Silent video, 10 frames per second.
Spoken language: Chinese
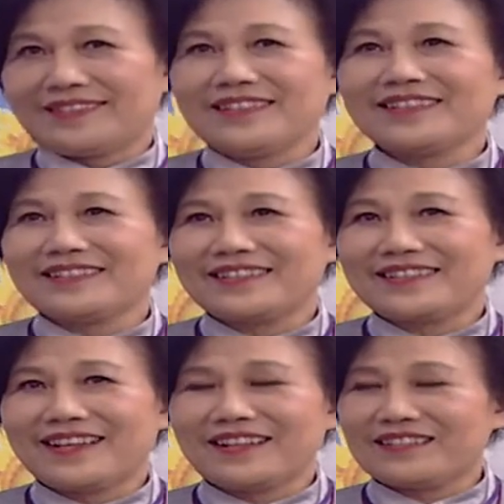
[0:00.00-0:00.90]
一个
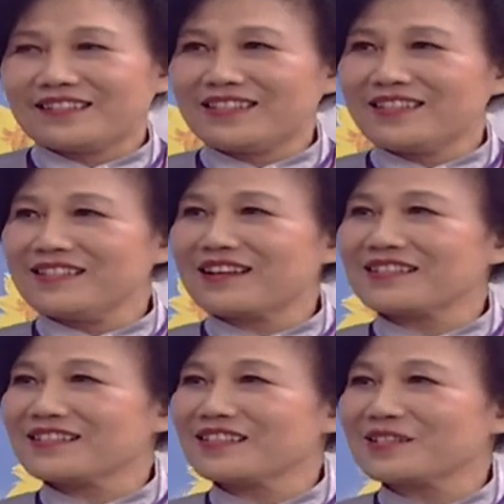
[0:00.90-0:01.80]
人啦，是心
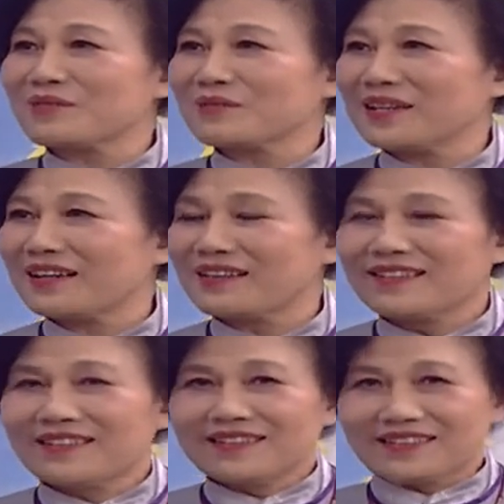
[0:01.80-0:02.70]
脏是很重要，
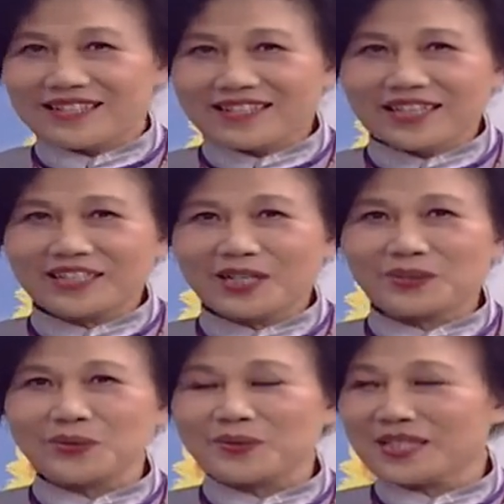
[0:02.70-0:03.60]
是心脏跳动，